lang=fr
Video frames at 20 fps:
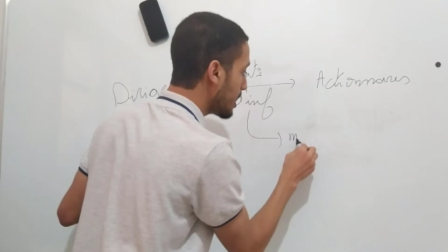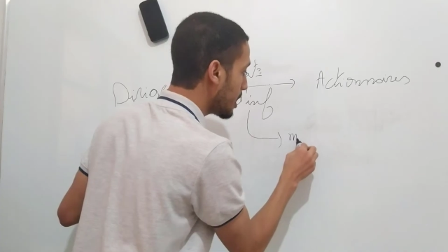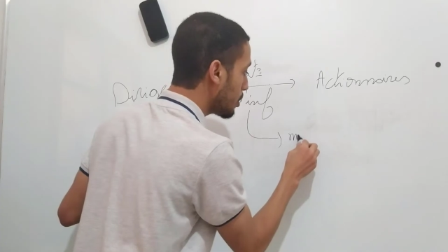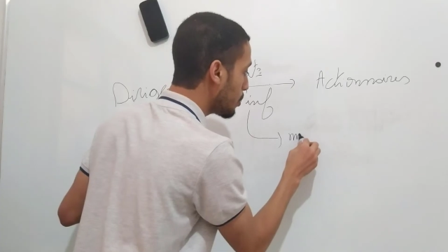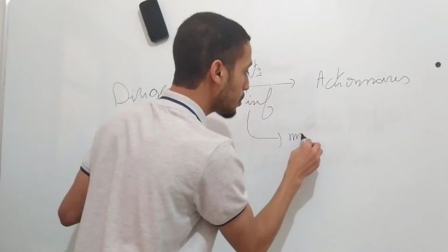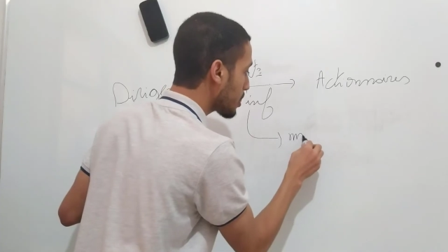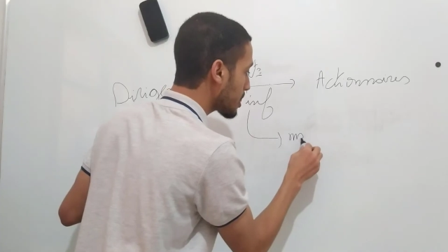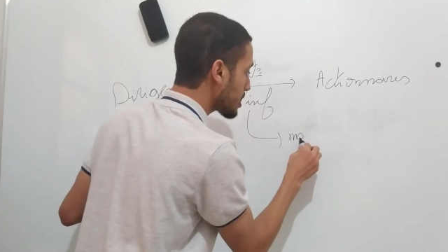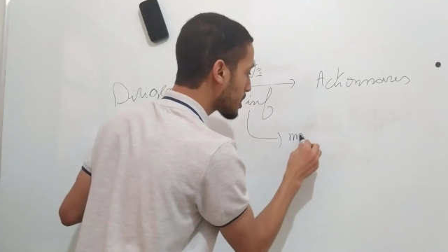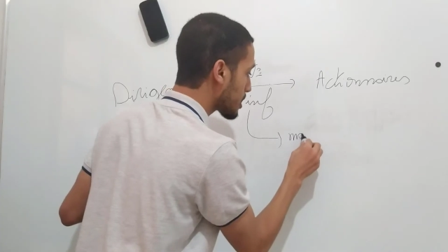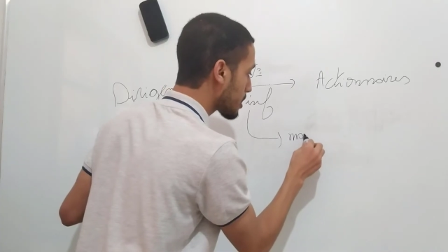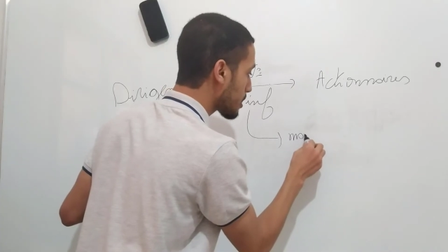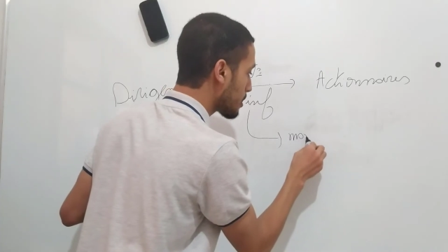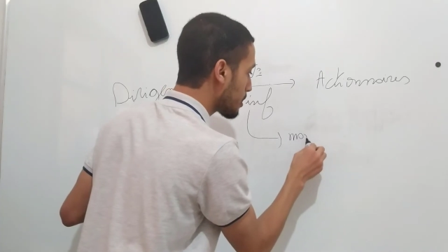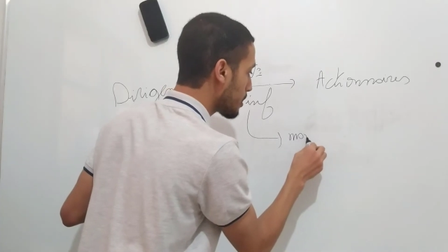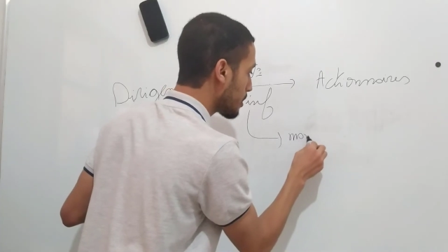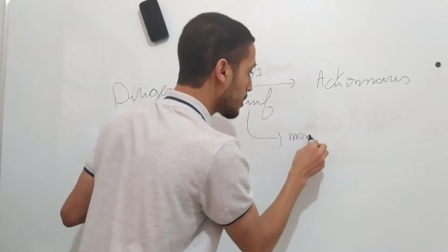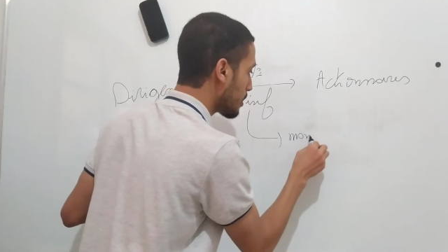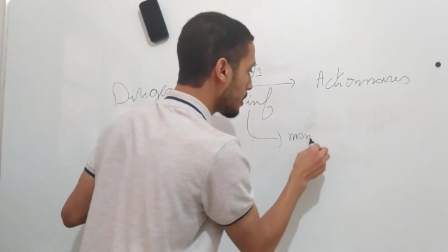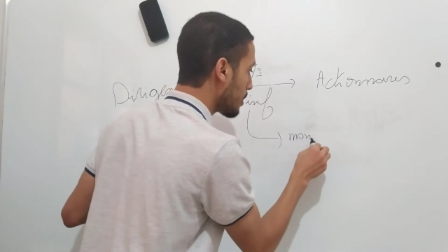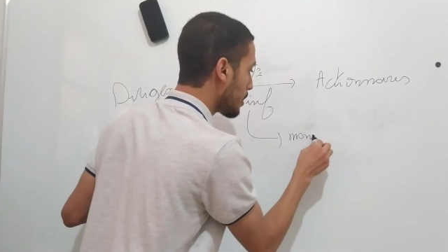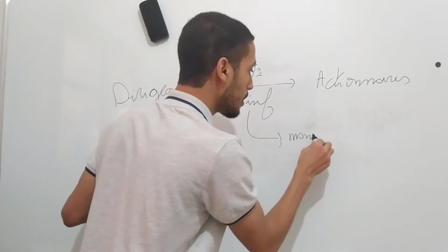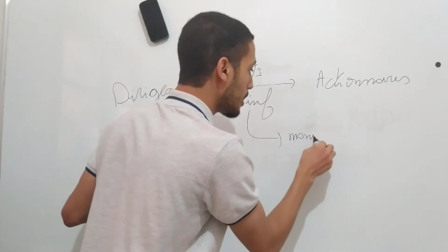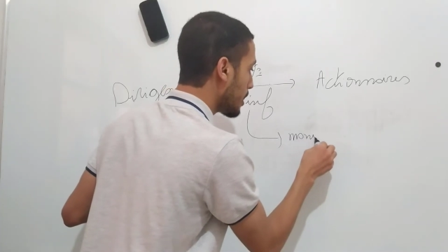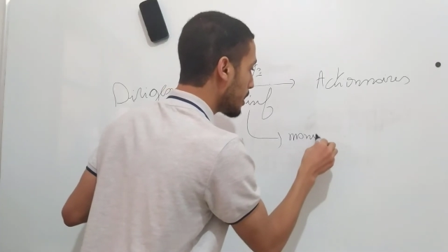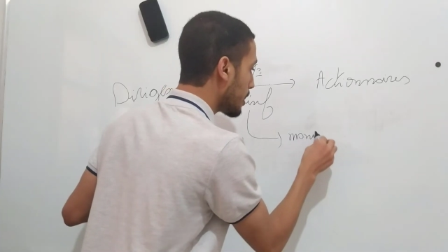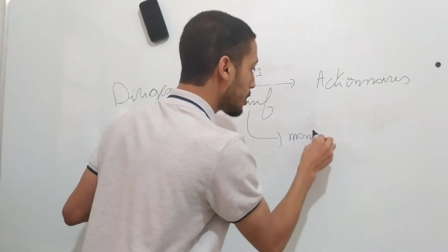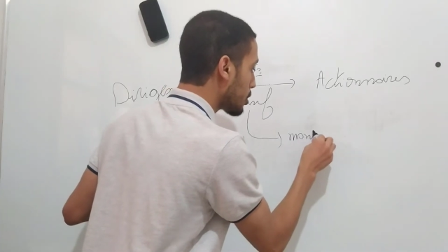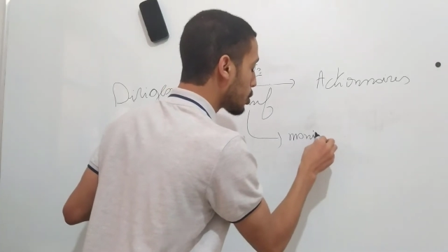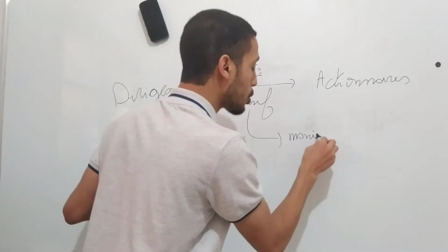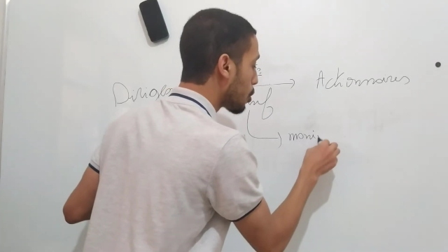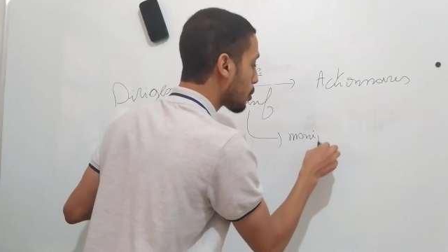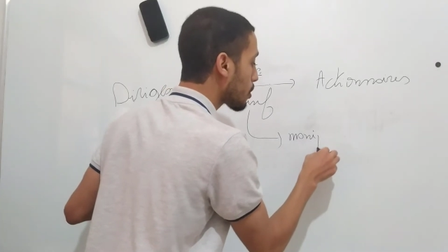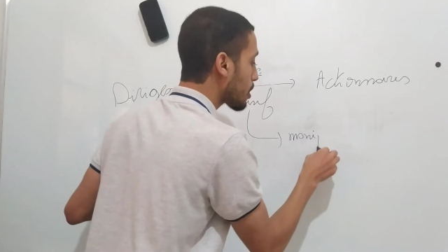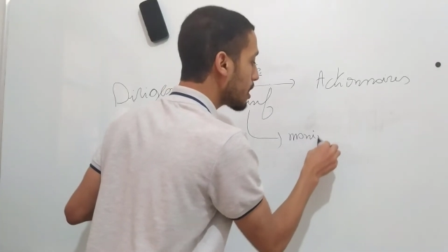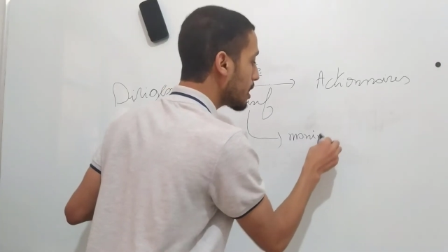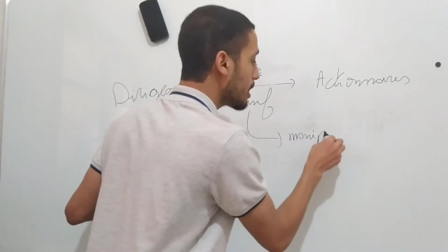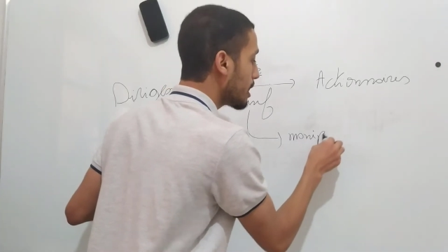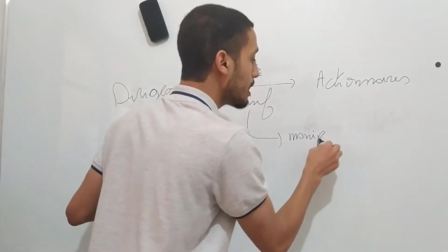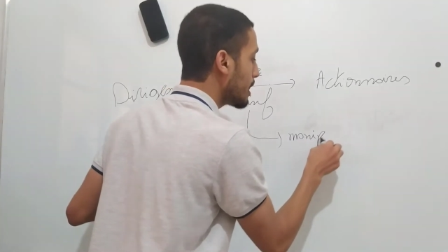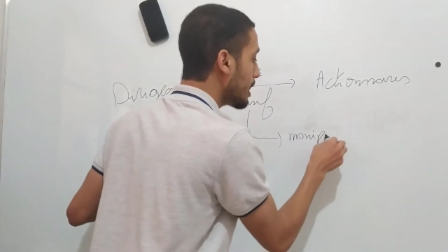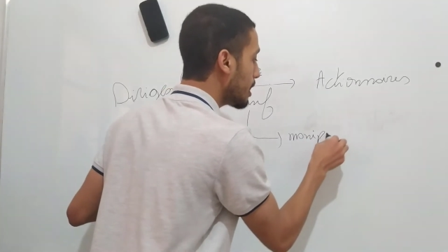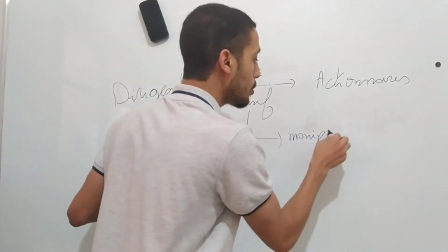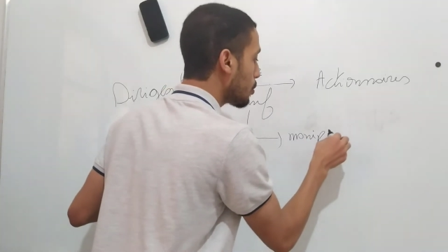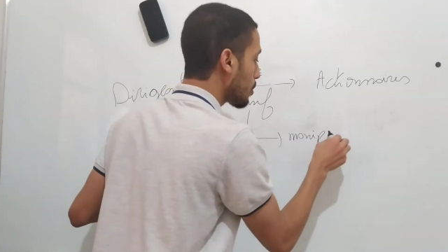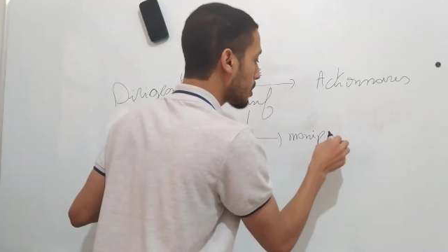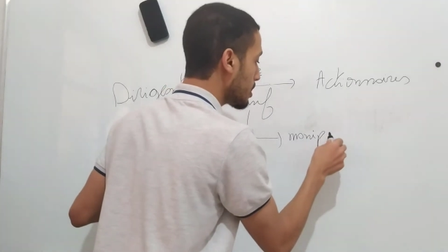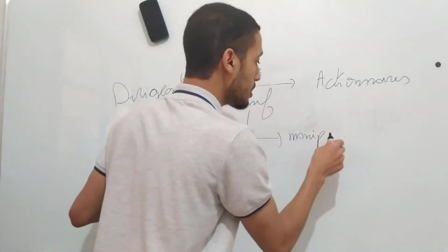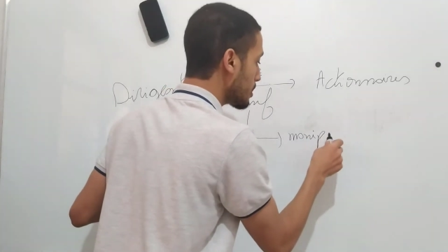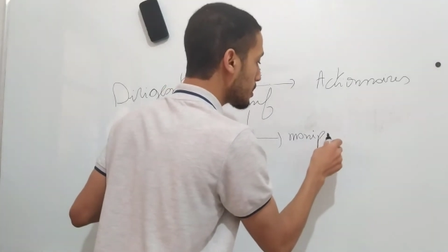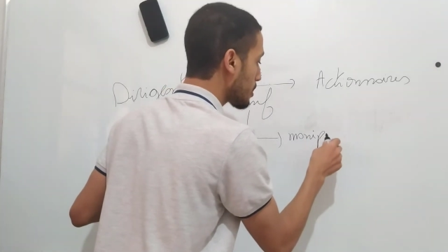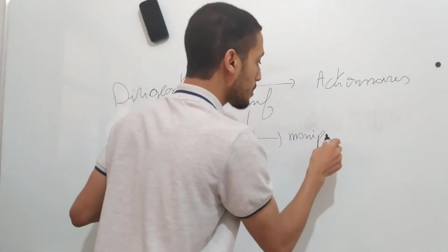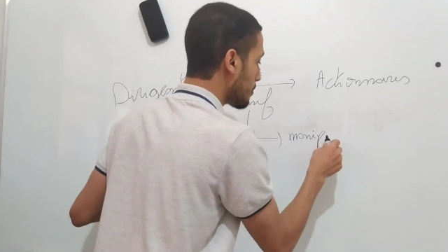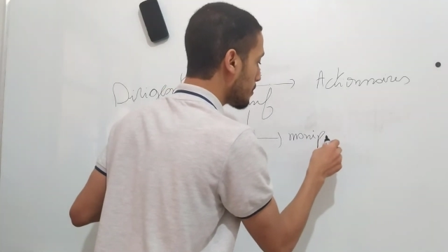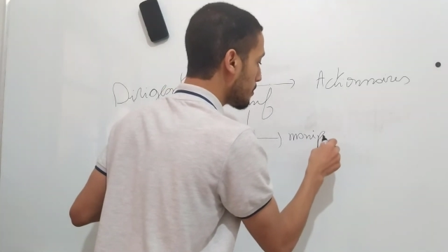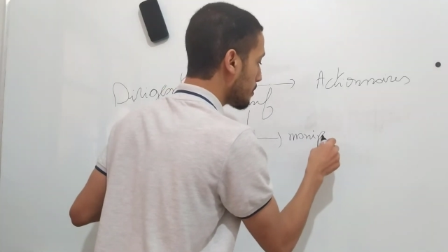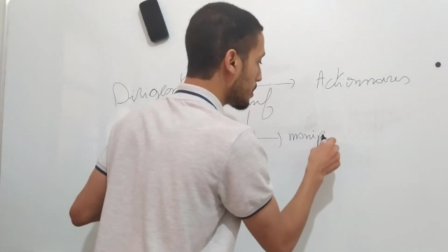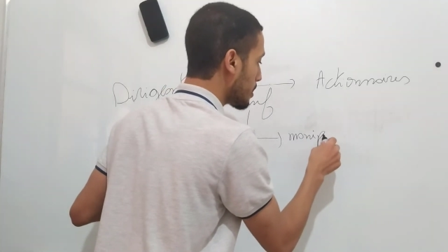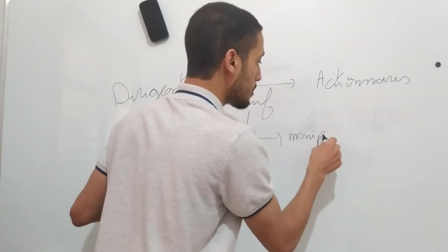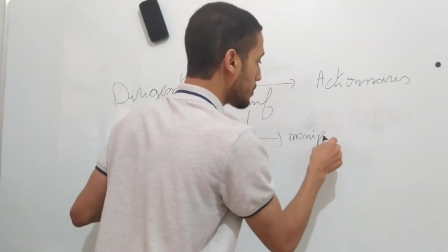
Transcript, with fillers: Il y a le risque. Donc il y a le risque.